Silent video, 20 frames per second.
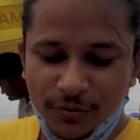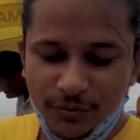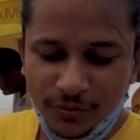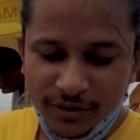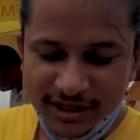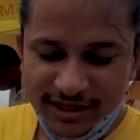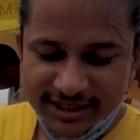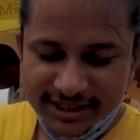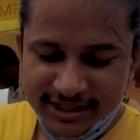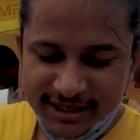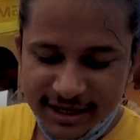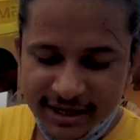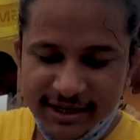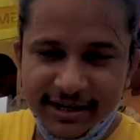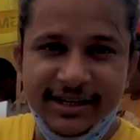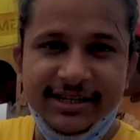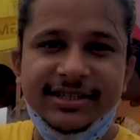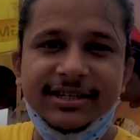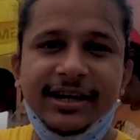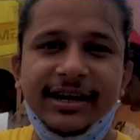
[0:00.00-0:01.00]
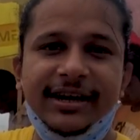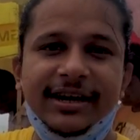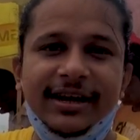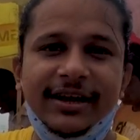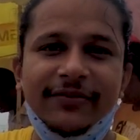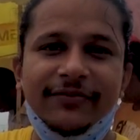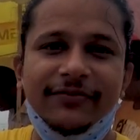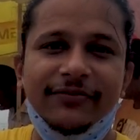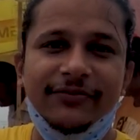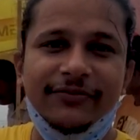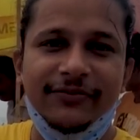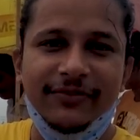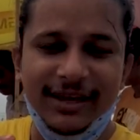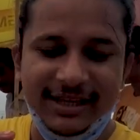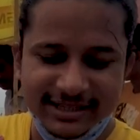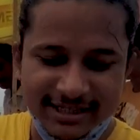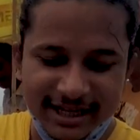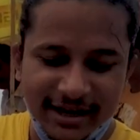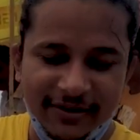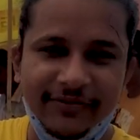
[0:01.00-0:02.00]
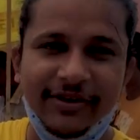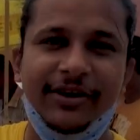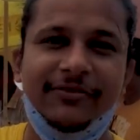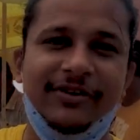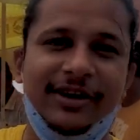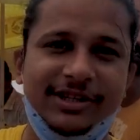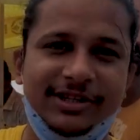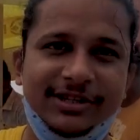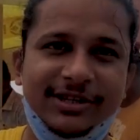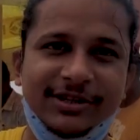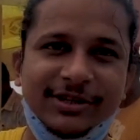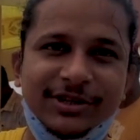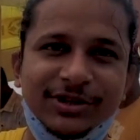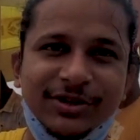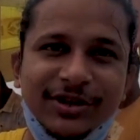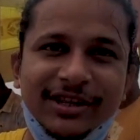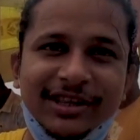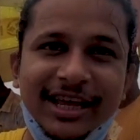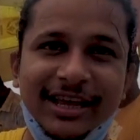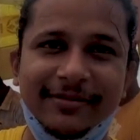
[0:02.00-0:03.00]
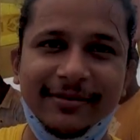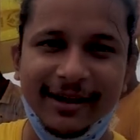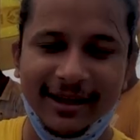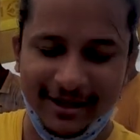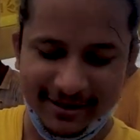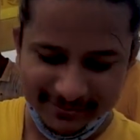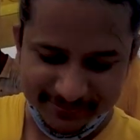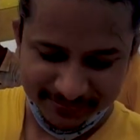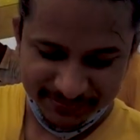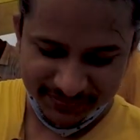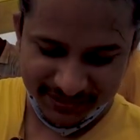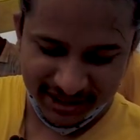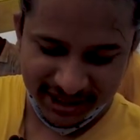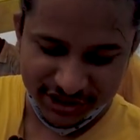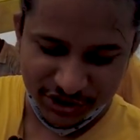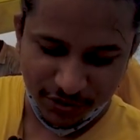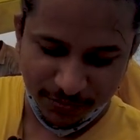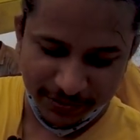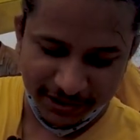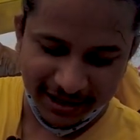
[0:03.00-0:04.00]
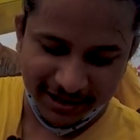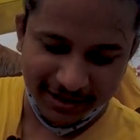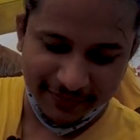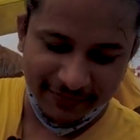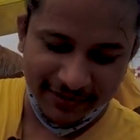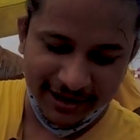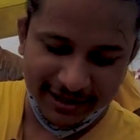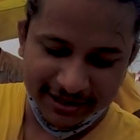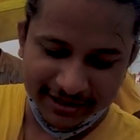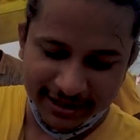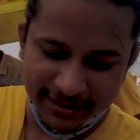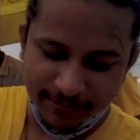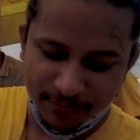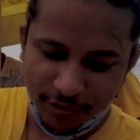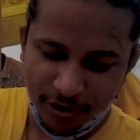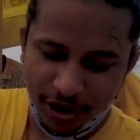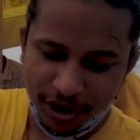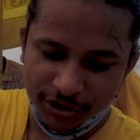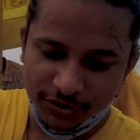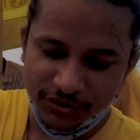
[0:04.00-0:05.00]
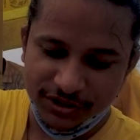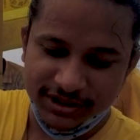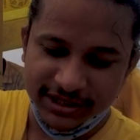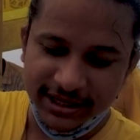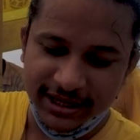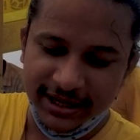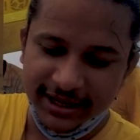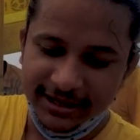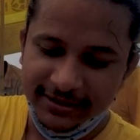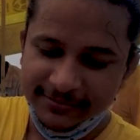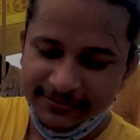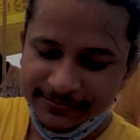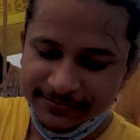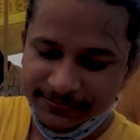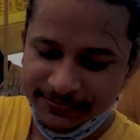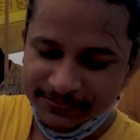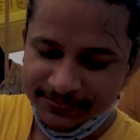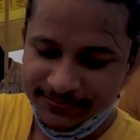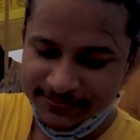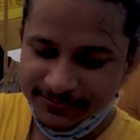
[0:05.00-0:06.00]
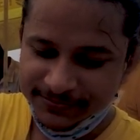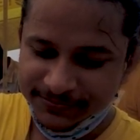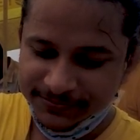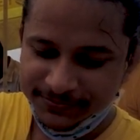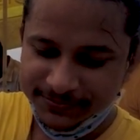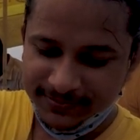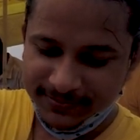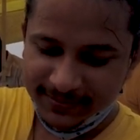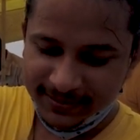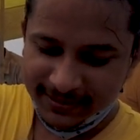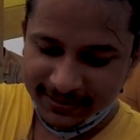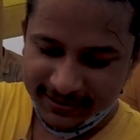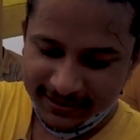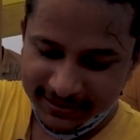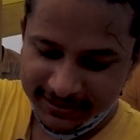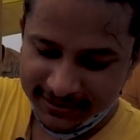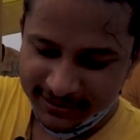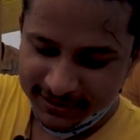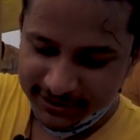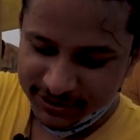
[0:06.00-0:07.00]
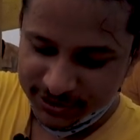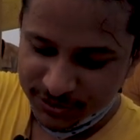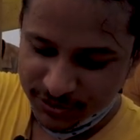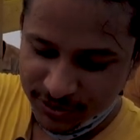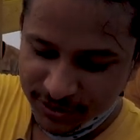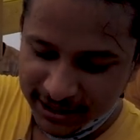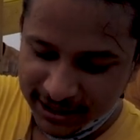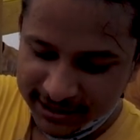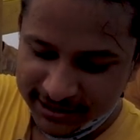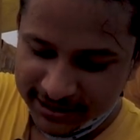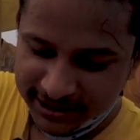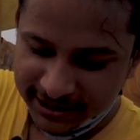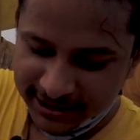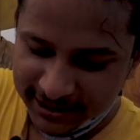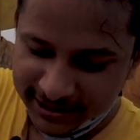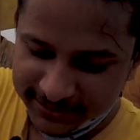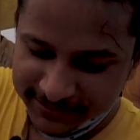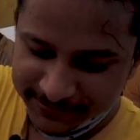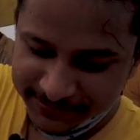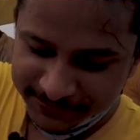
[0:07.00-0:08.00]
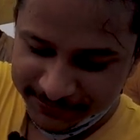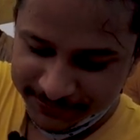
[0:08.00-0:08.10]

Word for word: उड़ीसा डिस्ट्रिक्ट की स्पेशल ब्रेकफास्ट जो है दही बड़ा तीस रुपये करके प्लेट देते हैं बहुत कुछ दिया है शुरू करते हैं